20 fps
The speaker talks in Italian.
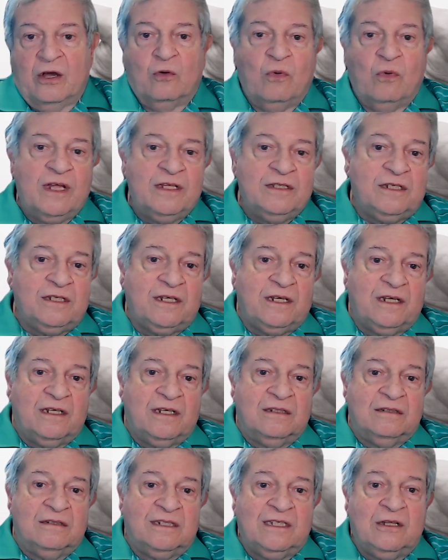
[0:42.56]
Quindi
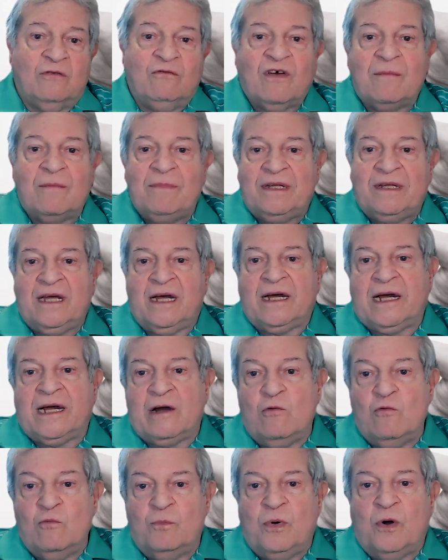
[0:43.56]
si dovrebbe dare
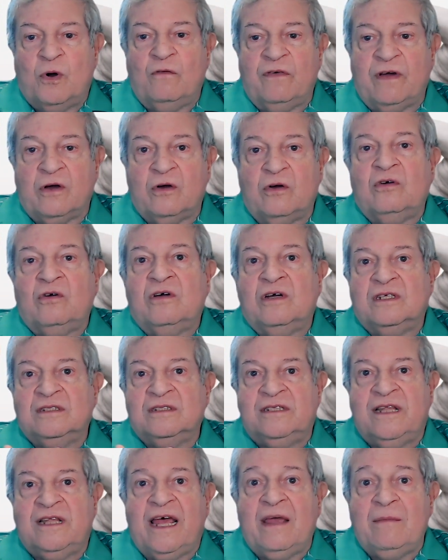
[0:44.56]
a un povero
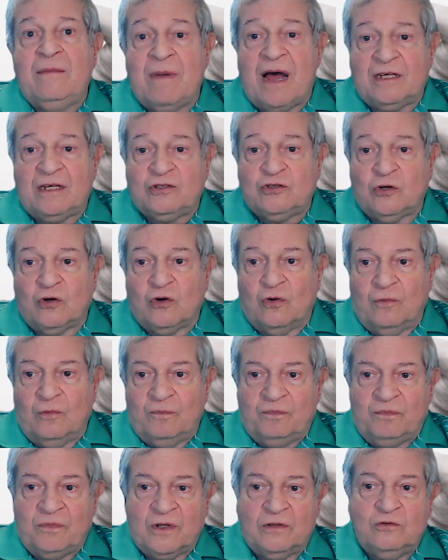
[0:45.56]
dei mahsoro,
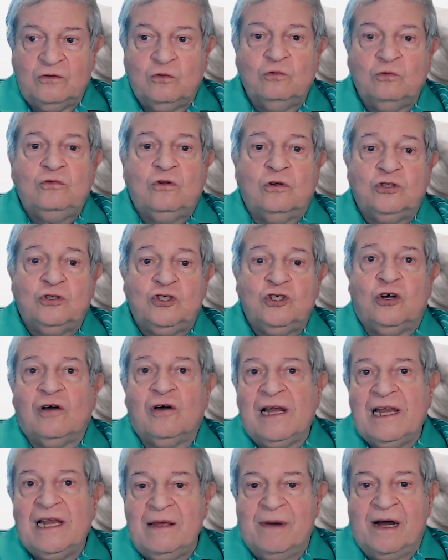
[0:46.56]
tutto ciò
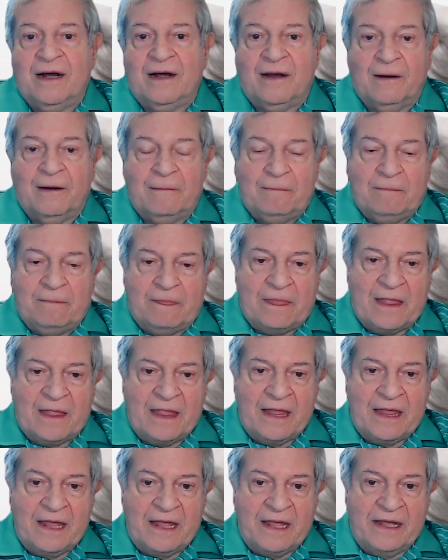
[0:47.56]
che gli manca.
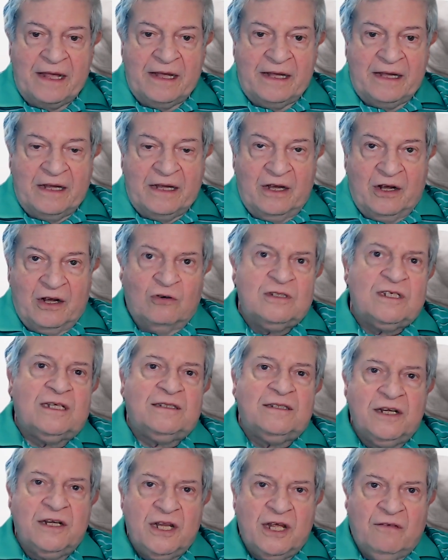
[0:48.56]
Cosa
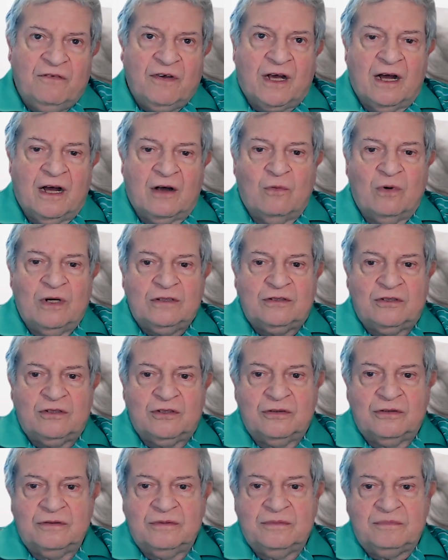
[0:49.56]
significa
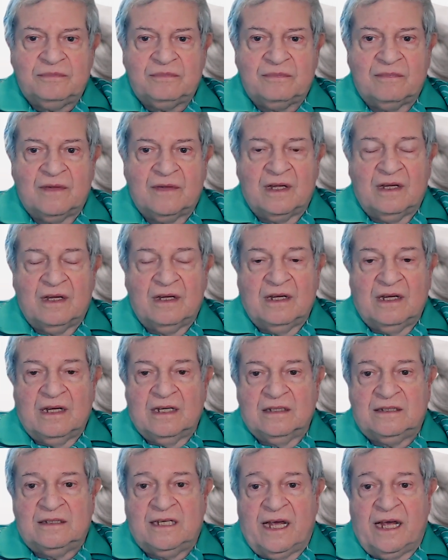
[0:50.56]
questo?
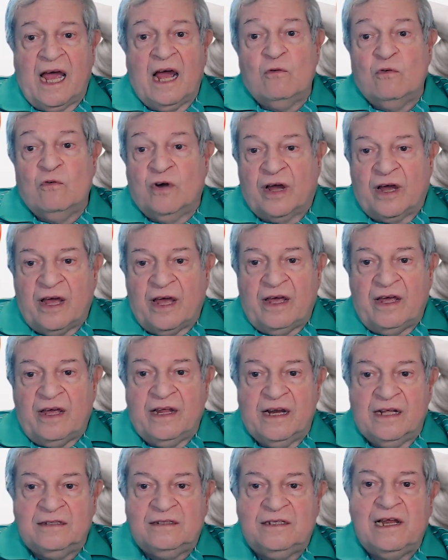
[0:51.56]
Se è un re
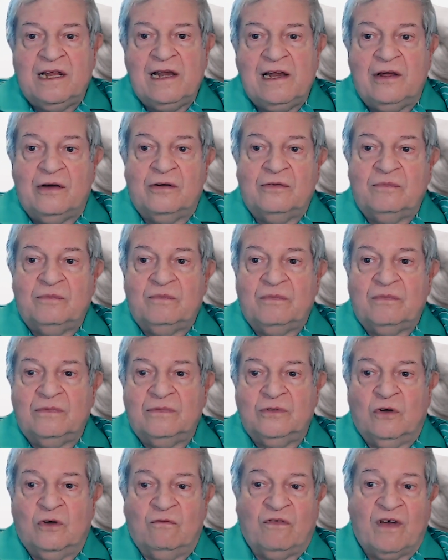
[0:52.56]
in esilio,
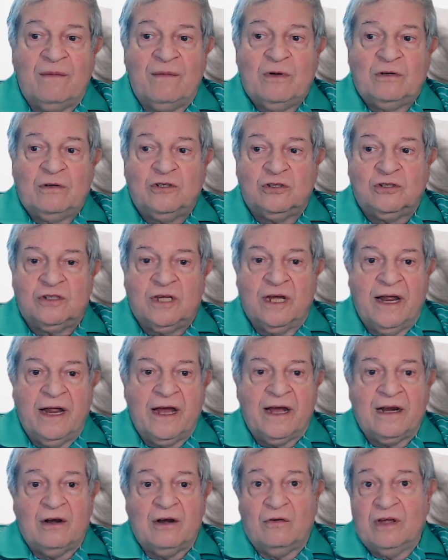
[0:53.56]
dovremmo
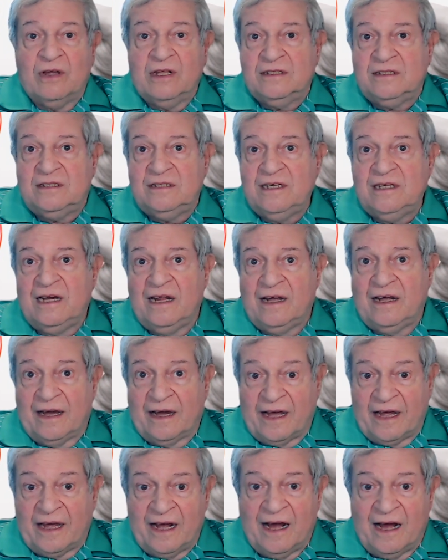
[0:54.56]
sostenerlo in stile
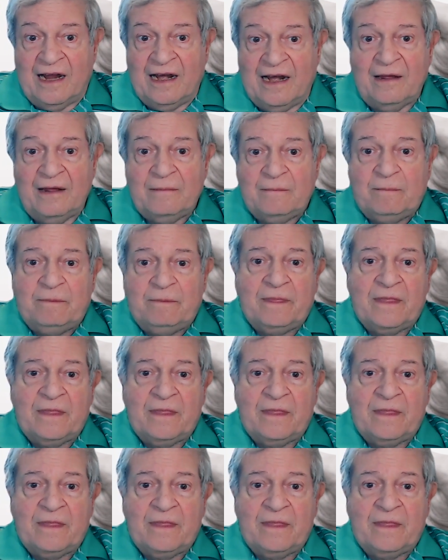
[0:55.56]
regale?